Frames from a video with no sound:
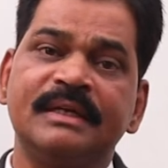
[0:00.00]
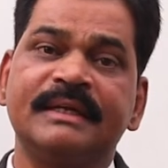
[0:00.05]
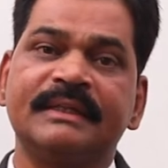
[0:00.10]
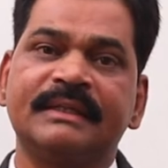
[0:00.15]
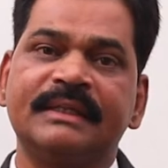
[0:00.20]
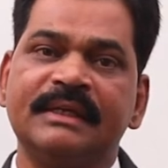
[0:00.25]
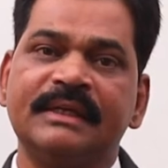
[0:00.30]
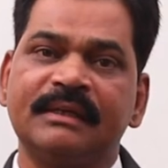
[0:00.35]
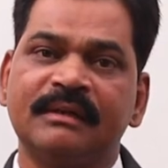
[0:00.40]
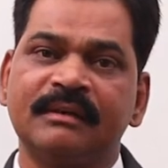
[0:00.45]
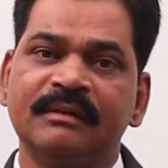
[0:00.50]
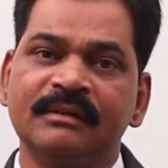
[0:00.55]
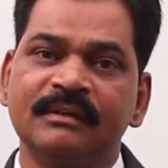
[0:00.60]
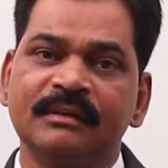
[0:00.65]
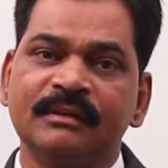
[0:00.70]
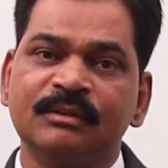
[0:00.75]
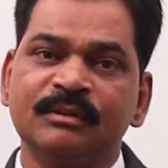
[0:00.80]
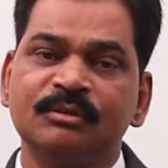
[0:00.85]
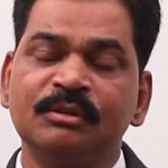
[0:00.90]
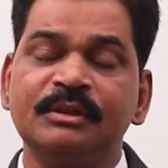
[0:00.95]
लिखते हैं
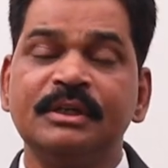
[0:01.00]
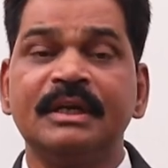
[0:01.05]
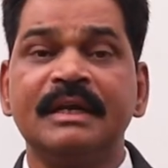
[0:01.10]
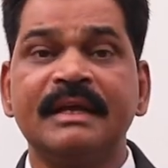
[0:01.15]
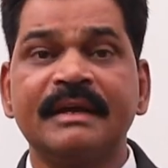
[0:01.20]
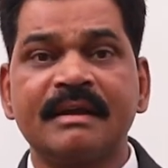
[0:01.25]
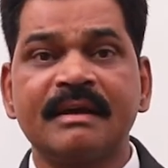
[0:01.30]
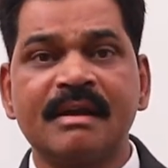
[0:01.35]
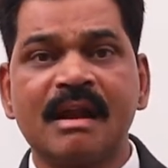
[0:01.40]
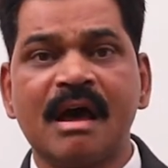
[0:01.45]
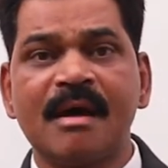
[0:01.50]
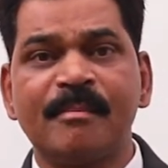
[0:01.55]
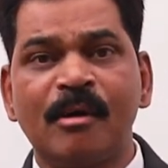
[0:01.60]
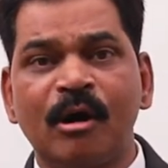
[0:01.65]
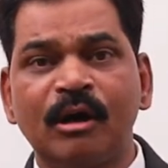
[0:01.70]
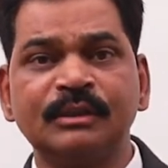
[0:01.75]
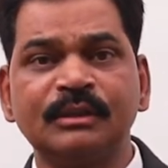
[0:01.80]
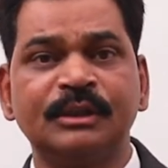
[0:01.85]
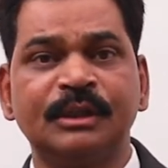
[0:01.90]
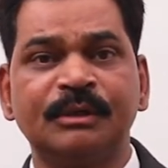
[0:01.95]
तो ये लिखना
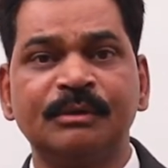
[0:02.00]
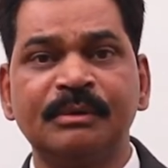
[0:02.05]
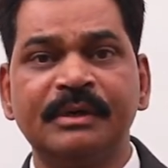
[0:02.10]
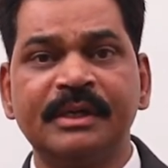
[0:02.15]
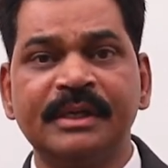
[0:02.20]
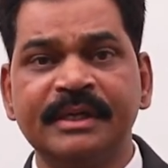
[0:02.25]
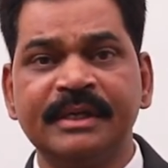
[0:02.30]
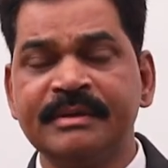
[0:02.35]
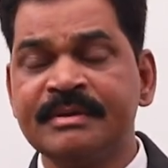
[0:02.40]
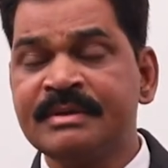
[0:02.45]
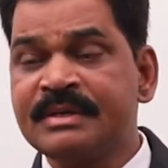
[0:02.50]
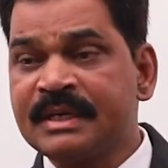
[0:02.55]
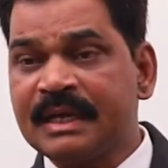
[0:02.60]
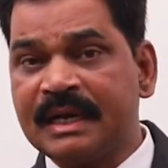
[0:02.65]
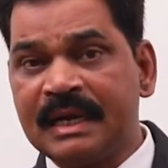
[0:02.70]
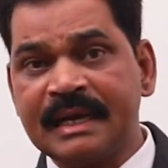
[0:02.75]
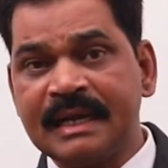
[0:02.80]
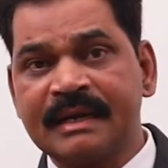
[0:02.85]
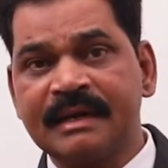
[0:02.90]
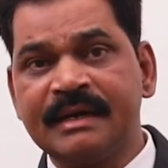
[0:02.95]
बहुत ज़रूरी है
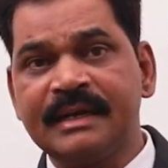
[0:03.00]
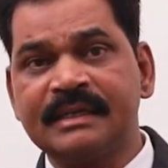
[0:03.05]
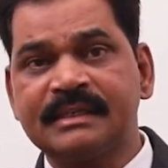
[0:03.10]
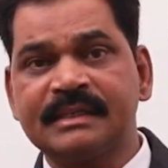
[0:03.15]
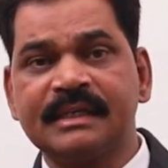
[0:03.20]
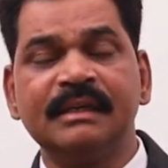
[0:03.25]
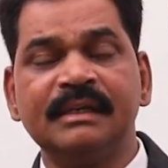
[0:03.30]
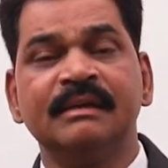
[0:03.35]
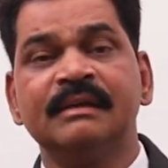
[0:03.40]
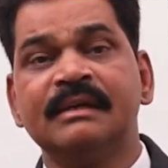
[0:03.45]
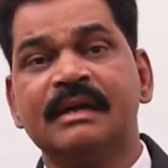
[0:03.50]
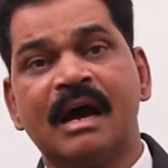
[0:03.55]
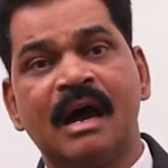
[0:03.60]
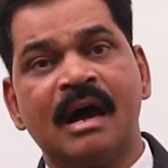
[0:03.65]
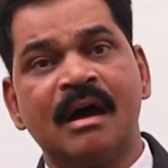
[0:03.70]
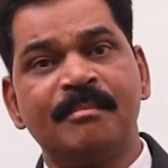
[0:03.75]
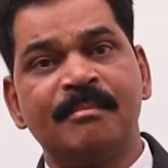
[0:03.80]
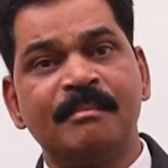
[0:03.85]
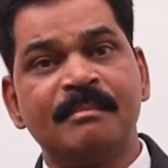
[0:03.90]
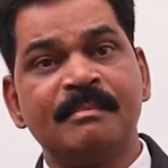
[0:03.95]
लिखने से
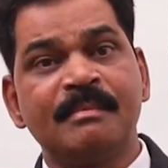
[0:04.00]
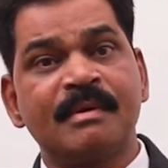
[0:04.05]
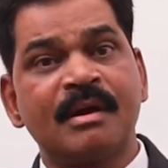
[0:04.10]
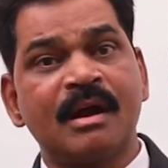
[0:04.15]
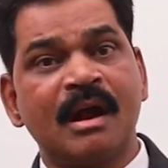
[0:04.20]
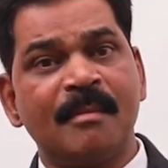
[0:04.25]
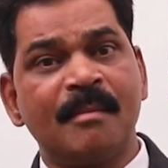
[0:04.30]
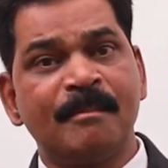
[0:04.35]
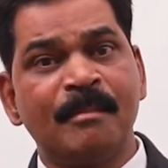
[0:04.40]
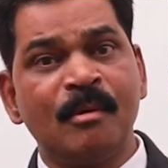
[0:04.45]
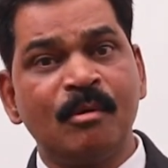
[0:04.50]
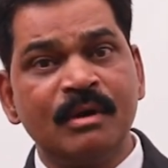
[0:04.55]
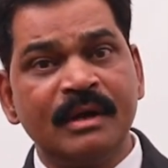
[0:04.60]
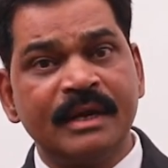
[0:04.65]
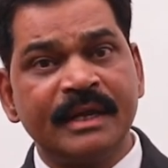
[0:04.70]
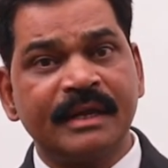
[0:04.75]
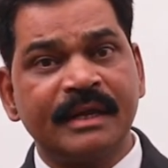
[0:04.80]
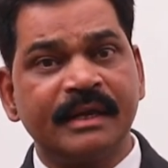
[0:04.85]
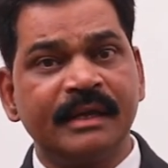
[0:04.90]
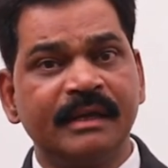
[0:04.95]
आपका
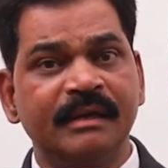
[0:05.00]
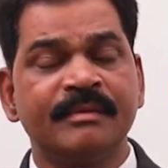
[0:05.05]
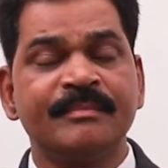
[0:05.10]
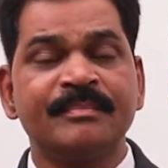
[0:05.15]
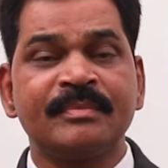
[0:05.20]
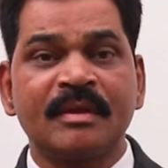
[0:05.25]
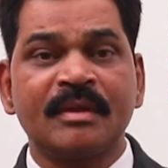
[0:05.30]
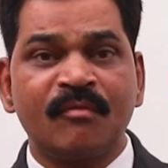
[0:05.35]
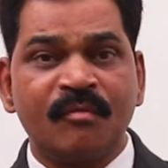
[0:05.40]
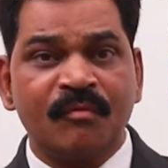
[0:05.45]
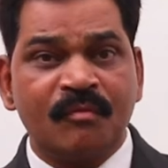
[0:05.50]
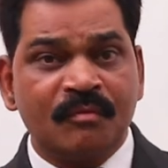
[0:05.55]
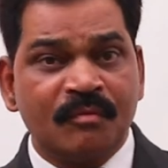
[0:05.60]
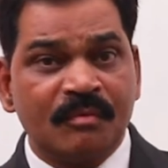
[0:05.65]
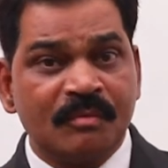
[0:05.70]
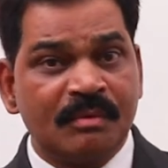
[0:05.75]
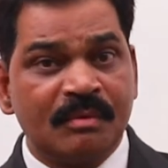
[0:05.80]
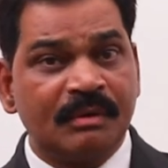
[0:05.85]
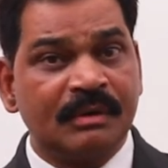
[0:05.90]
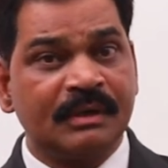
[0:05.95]
बोलने के
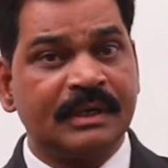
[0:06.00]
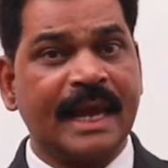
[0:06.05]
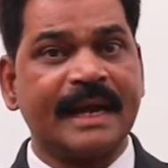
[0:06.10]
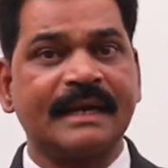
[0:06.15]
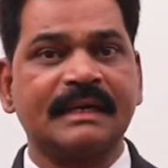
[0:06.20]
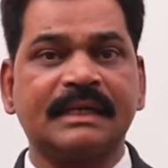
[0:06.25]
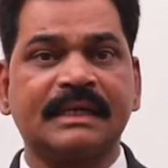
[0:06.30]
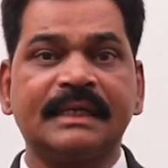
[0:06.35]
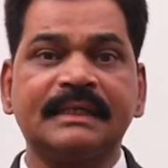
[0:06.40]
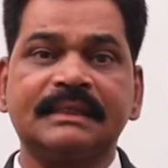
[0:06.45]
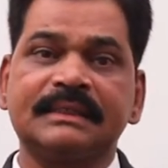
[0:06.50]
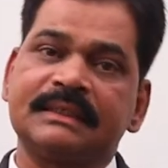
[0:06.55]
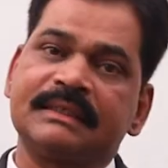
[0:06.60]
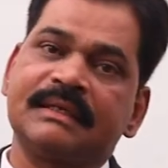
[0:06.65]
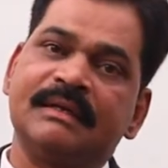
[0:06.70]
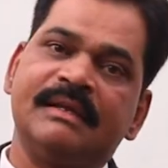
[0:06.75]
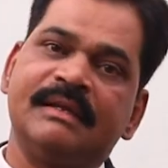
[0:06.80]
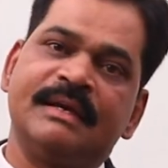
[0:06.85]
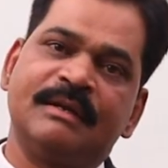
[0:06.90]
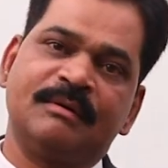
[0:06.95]
टैक्टिक्स
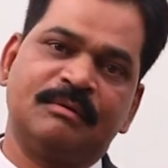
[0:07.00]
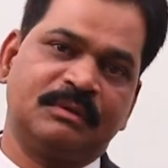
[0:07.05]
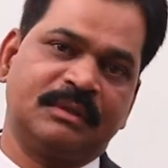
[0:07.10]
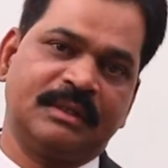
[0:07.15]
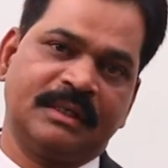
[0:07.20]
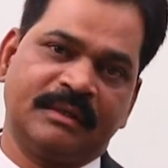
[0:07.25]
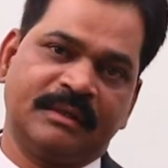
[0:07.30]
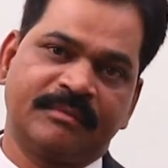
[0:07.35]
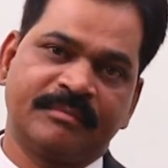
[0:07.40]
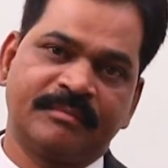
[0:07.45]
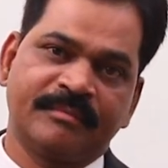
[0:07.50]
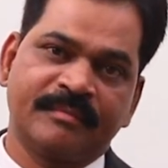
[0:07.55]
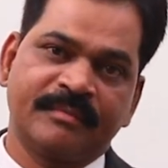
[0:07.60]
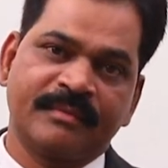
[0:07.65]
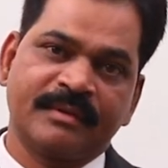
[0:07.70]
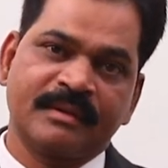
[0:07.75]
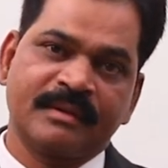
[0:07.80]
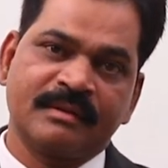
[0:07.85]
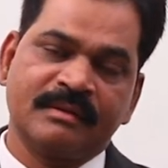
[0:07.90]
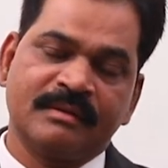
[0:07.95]
क्लियर होते हैं
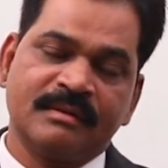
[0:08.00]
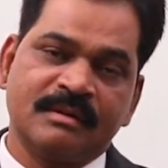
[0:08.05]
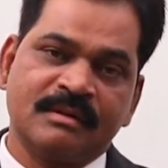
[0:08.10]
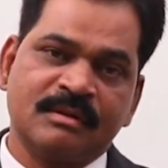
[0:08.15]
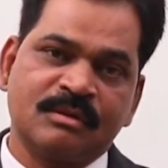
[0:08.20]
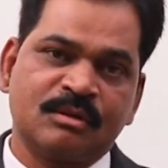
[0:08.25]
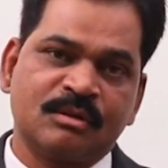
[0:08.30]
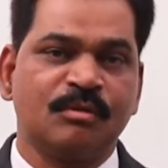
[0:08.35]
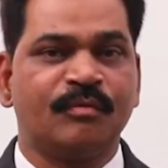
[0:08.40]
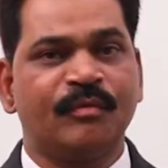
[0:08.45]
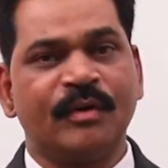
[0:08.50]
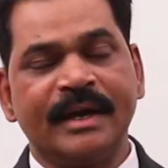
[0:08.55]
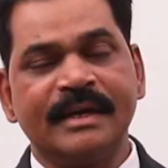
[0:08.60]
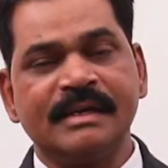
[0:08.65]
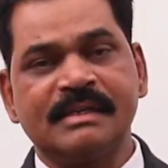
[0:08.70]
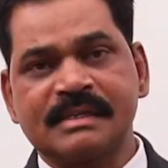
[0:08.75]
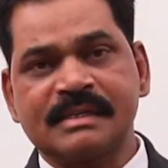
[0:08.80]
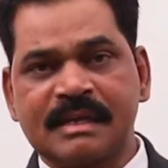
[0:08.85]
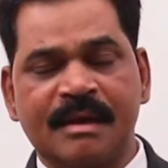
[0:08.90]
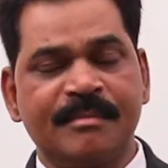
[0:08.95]
सो
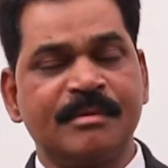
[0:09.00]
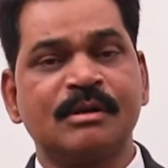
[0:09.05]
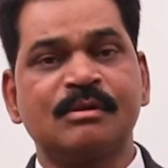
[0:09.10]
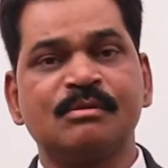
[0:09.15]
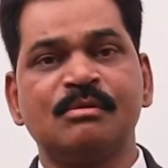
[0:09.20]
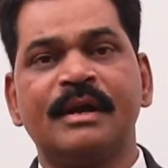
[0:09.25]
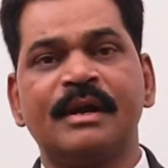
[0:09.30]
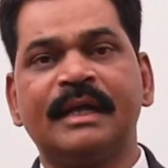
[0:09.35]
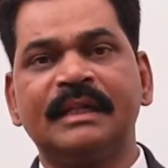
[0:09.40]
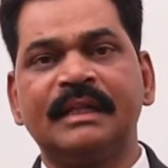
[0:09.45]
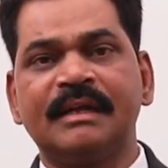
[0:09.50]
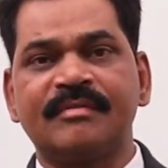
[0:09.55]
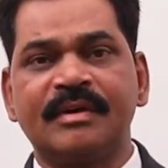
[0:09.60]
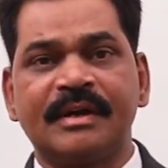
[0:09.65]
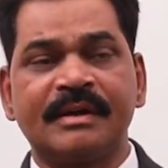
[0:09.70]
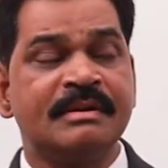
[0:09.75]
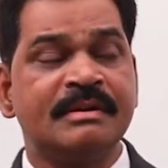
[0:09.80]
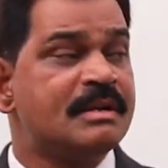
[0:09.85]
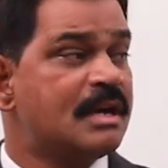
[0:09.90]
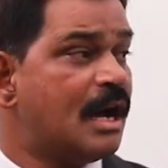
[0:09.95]
फ्रेंड्स कमिंग टू अनदर
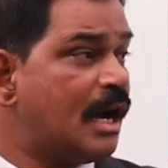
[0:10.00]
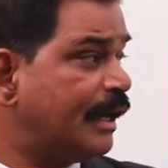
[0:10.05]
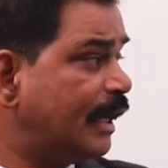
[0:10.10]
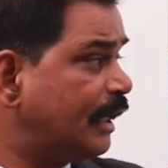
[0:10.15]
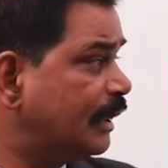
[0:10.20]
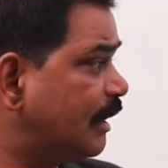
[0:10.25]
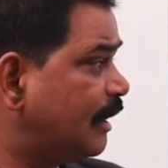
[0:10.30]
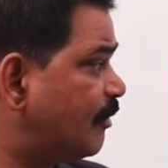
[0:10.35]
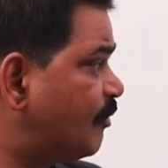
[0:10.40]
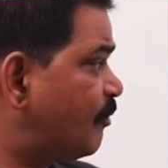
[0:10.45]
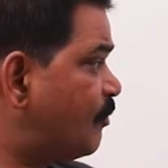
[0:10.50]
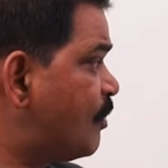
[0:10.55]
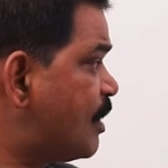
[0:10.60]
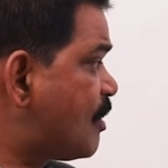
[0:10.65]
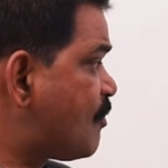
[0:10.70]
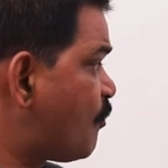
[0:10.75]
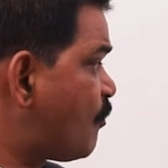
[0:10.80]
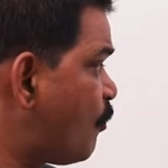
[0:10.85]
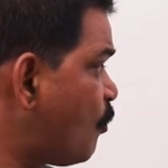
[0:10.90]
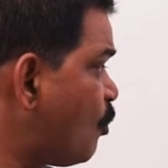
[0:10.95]
वन अनदर
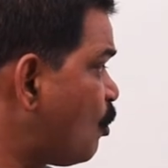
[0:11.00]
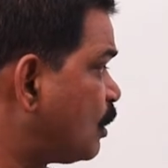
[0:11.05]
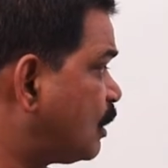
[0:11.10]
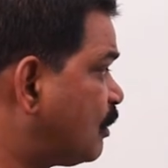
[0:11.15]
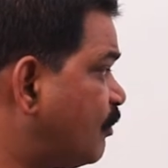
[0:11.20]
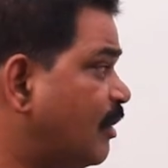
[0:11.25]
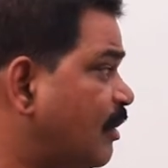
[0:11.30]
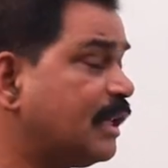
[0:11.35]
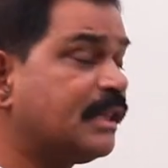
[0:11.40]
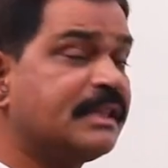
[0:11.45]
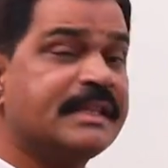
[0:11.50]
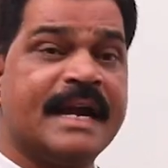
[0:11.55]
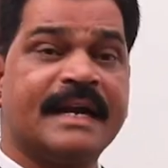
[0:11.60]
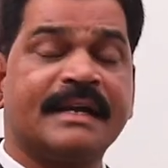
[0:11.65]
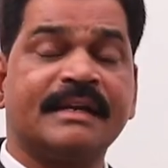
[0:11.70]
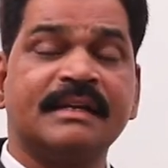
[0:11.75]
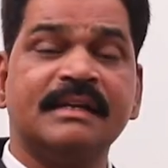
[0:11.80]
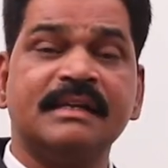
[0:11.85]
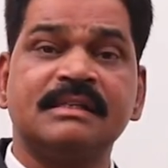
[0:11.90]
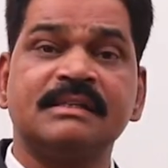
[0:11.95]
वन फोर्थ वन
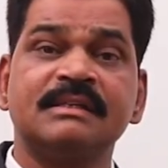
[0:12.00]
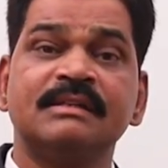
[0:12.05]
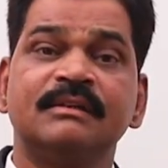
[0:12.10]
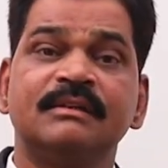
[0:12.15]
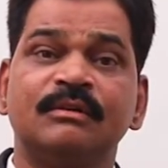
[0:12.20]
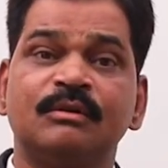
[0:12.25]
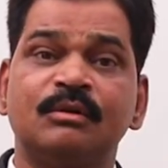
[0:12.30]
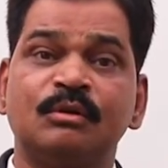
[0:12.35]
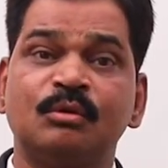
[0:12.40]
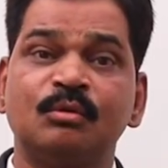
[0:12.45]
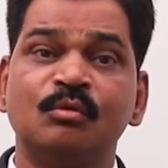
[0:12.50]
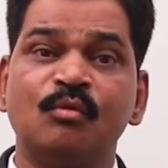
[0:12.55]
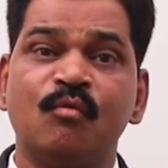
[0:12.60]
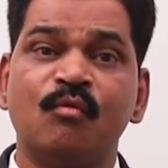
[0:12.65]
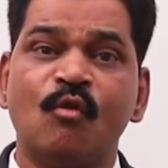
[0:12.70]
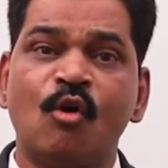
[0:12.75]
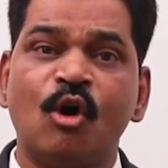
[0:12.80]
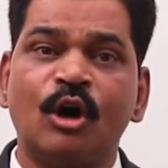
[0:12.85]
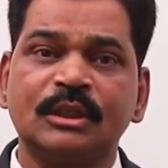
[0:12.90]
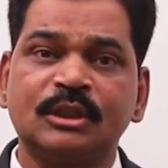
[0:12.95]
दैट इज टू
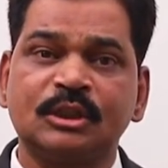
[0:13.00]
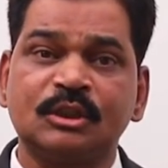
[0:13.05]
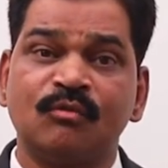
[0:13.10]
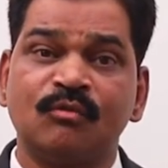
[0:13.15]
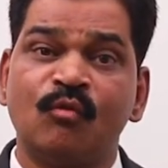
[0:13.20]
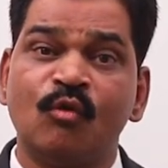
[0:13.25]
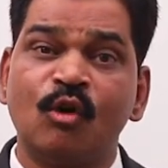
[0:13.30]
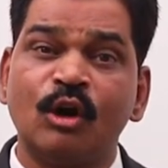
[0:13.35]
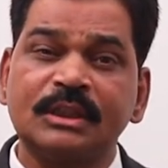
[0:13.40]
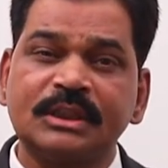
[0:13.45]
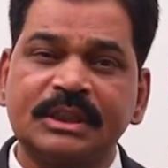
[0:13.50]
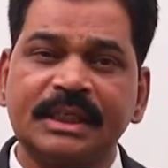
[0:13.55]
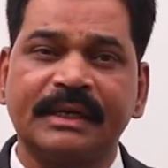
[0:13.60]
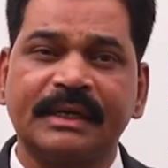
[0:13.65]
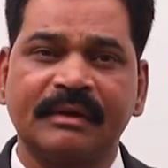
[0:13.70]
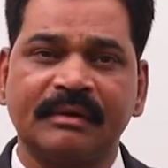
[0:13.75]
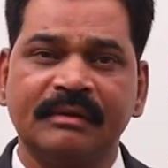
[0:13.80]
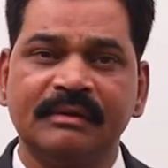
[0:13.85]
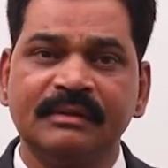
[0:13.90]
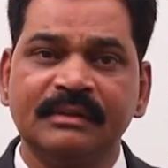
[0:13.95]
वॉच वॉचिंग